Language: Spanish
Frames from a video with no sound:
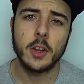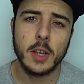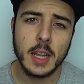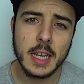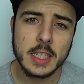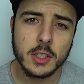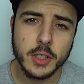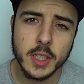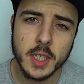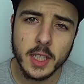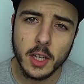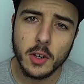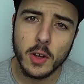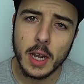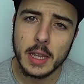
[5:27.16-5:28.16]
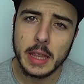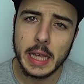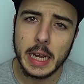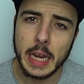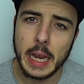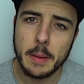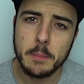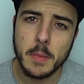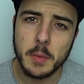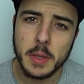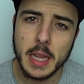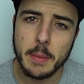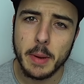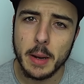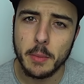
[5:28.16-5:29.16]
Y otra de las cosas que he tenido que hacer en mi
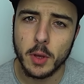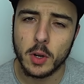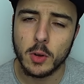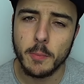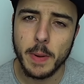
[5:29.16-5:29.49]
vida para poder